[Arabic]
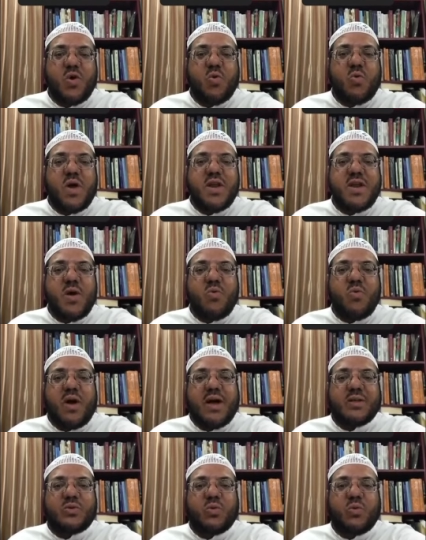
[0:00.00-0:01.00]

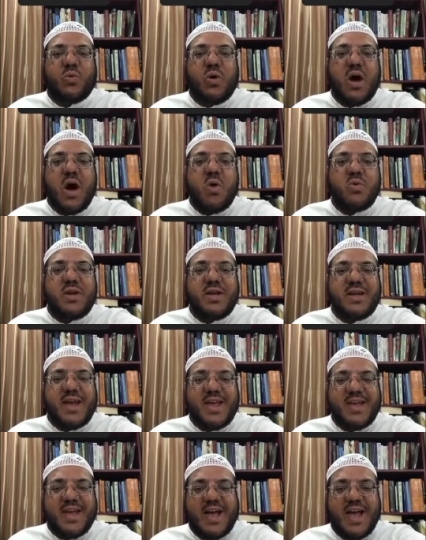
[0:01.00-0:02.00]
والنوحة أو
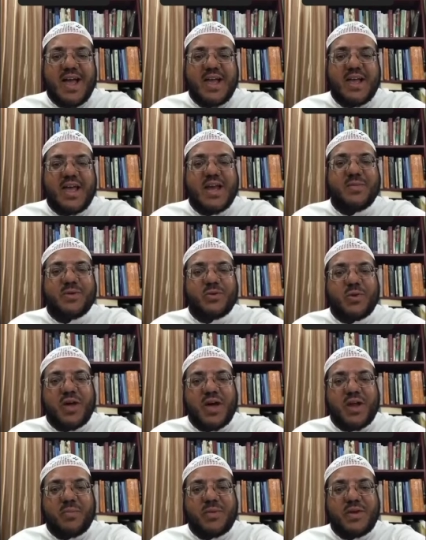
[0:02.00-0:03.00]
النيحة كلمة
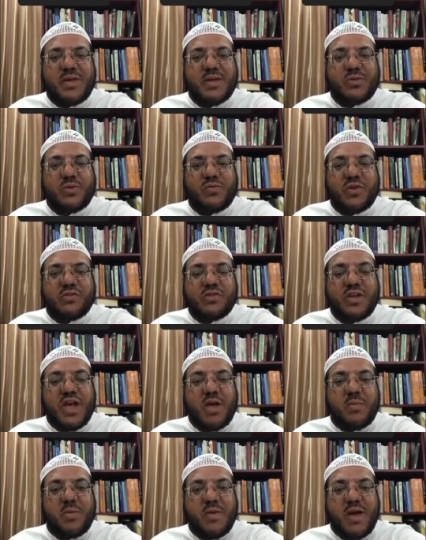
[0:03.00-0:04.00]
عربية
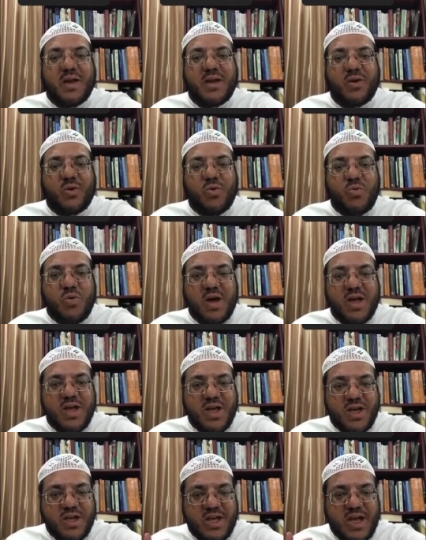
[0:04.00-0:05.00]
فصيحة بمعنى القوة
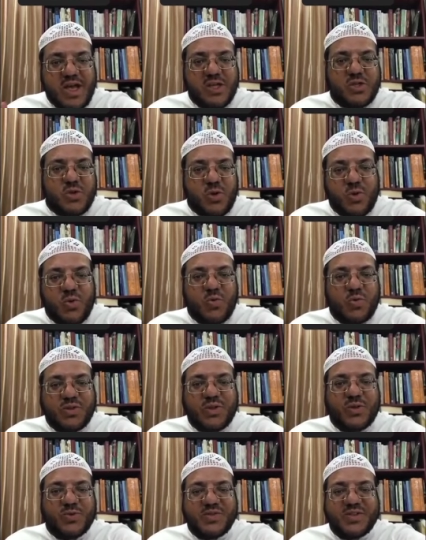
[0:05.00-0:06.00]
يعني شلون
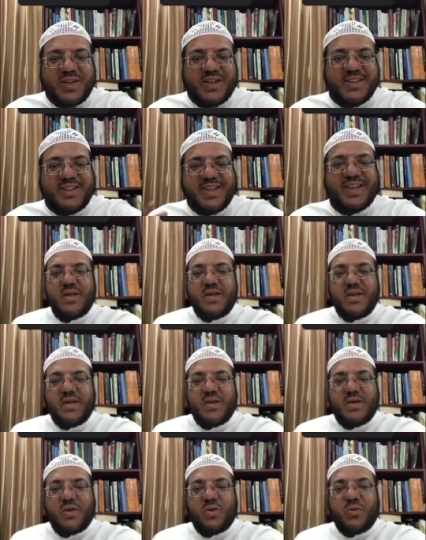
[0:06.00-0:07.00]
قوتك وصحتك
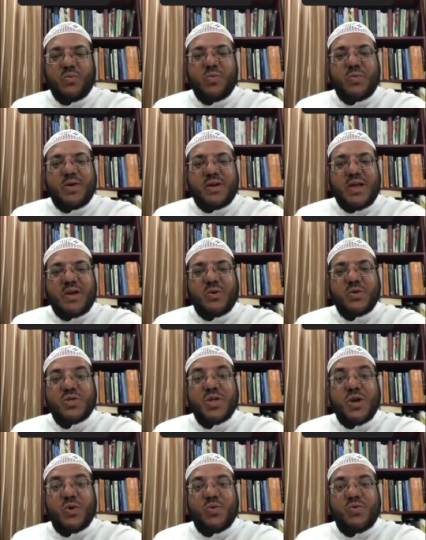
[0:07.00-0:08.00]
عموما
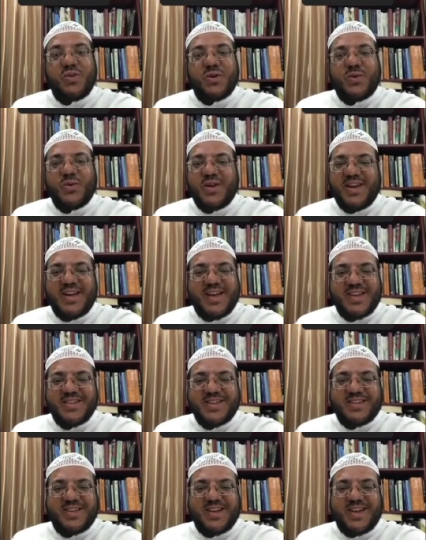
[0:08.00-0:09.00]
العشاق في كل
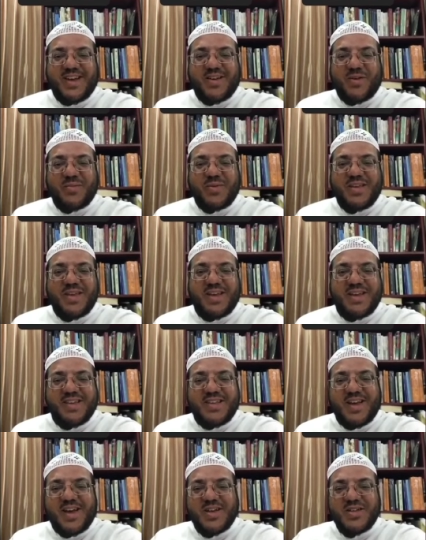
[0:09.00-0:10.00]
اللهجات العربية
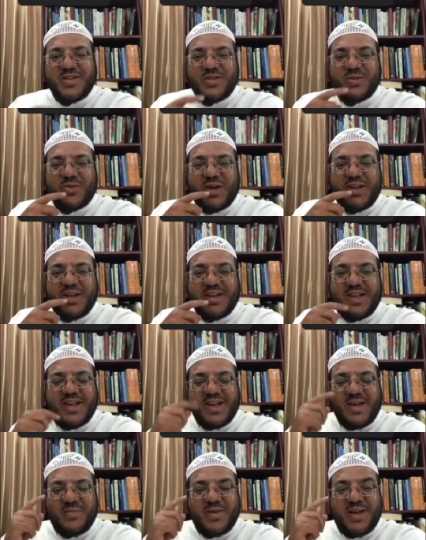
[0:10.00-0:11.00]
إذا عجزوا عن
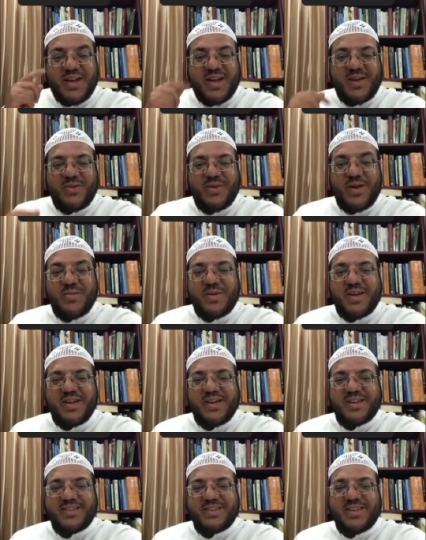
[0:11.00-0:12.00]
الكلام أحالوا الأمر
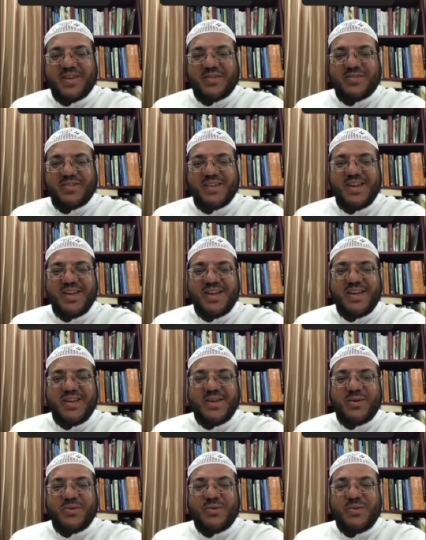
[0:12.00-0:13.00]
إلى الطرف
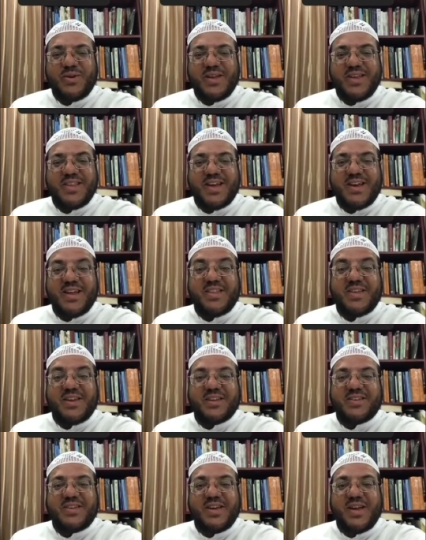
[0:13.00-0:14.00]
يقول إذا
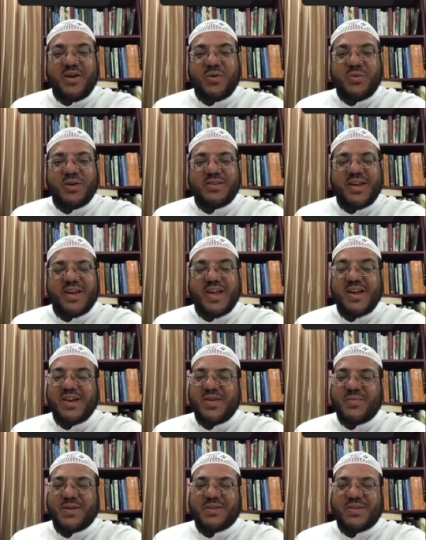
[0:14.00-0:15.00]
نظرت نحوي
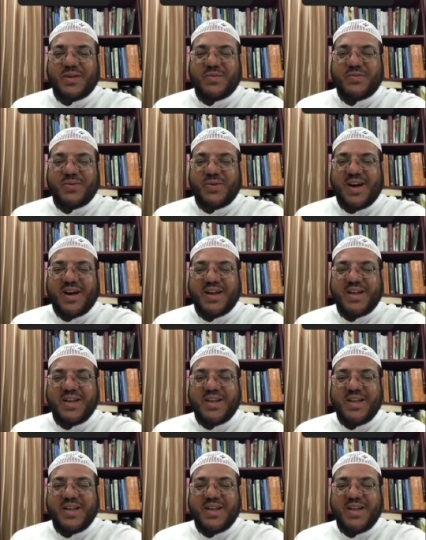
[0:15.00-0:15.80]
تكلم طرفها